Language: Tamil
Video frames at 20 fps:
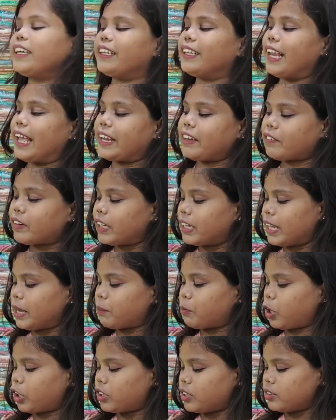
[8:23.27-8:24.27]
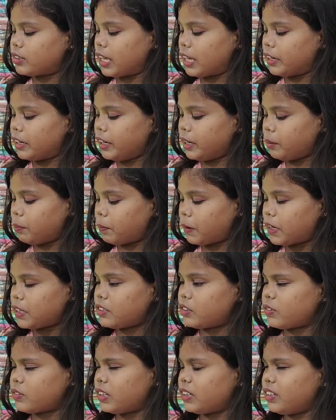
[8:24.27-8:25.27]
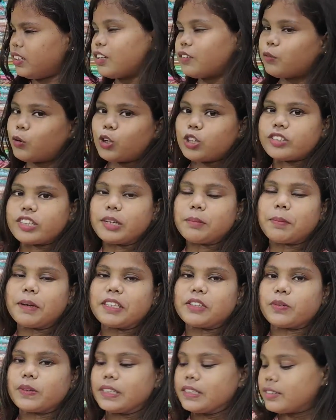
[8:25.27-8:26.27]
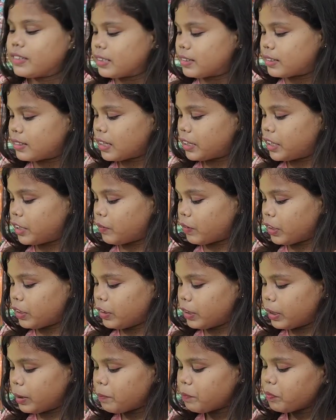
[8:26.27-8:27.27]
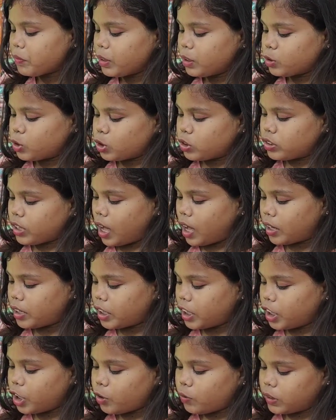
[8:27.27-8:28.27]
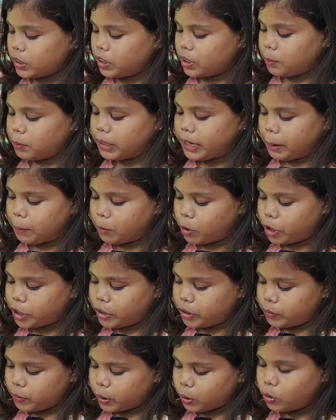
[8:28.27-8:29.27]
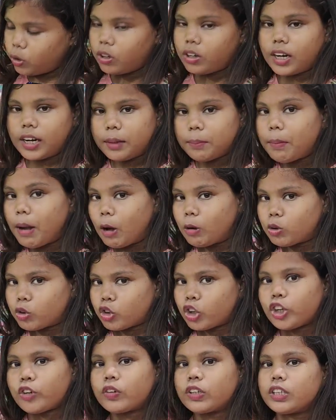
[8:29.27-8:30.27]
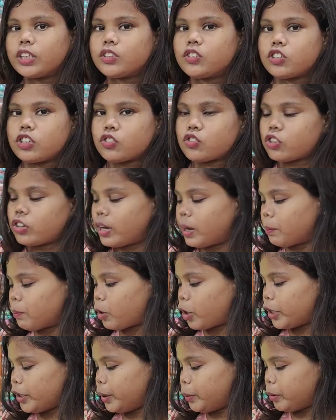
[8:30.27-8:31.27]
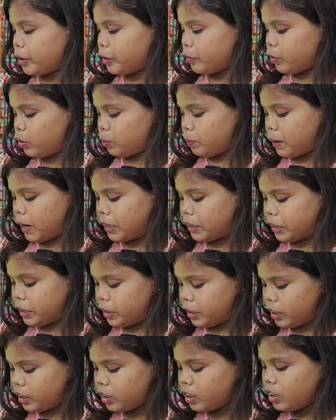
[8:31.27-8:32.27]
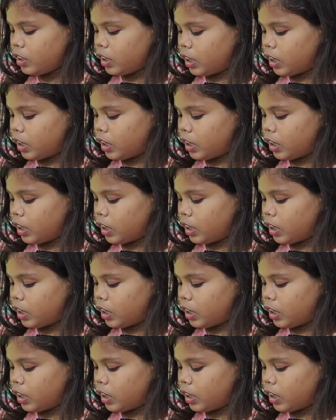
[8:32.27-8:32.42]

இது லைட் வெயிட்டில் எம்ப்ராய்டரி சாரி ப்ரைஸ் வந்து ஹோல்சேல் ப்ரைஸ் வந்து சிக்ஸ் தேர்ட்டி பட்டி வருது ஸோ சாரிலையும் வந்து நம்மளுக்கு எம்ப்ராய்டரி வரும் அண்ட் ப்ளவுஸ்லேயும் வந்து சின்ன சின்ன எம்ப்ராய்டரி மாதிரி வரும் பேட்டர்னு